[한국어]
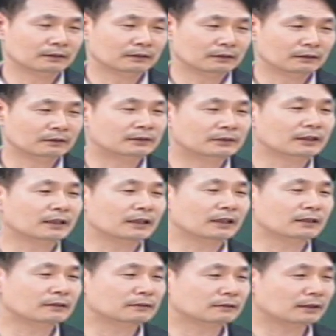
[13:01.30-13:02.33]
어떻게
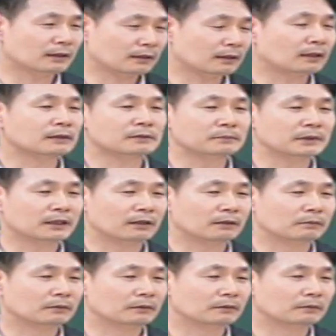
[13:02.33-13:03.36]
얘기했을 것 같습니까,
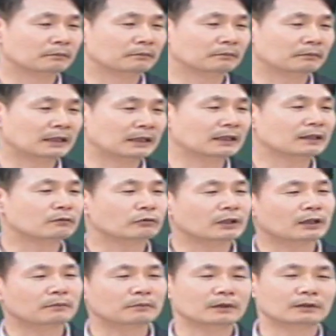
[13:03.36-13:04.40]
여러분? 만약에
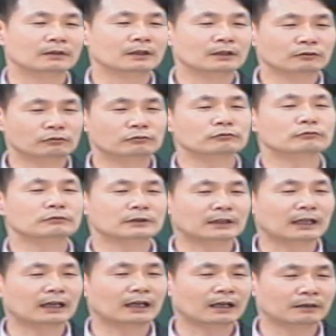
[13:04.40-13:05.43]
우리가 뭐
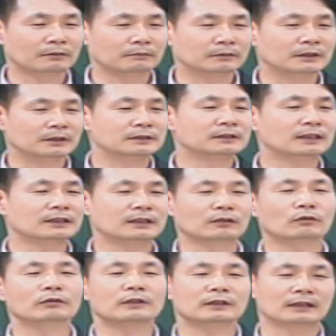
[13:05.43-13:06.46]
중국이다, 뭐 러시아다 이
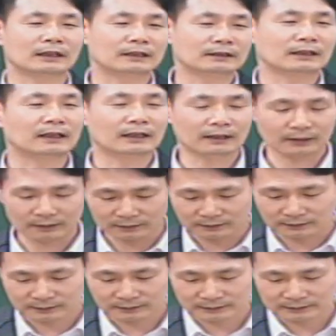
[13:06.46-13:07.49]
공격을 당했다.
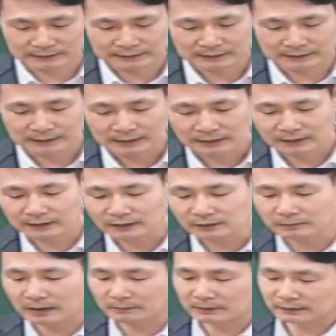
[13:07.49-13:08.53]

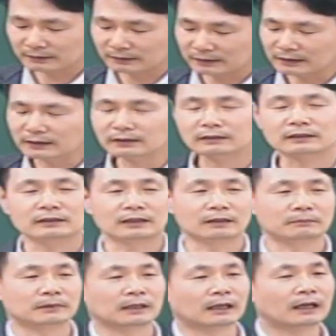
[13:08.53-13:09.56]
그랬으면 아마 저는 이랬을까
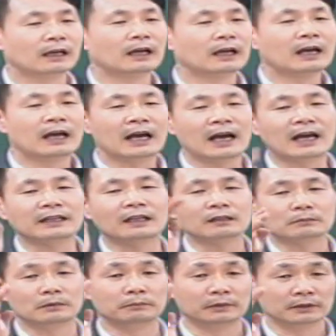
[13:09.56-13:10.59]
생각합니다.
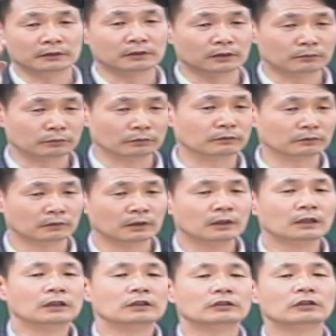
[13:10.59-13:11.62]
하나님을 믿는 여러분,
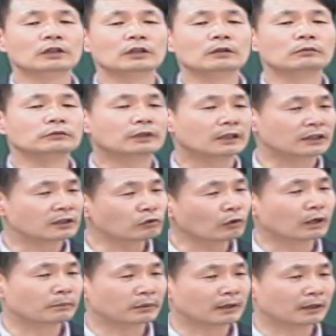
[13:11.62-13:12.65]
여러분들의
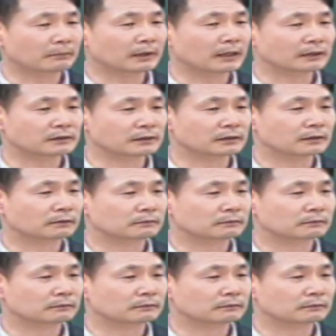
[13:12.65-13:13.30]
기도가 필요합니다, 지금.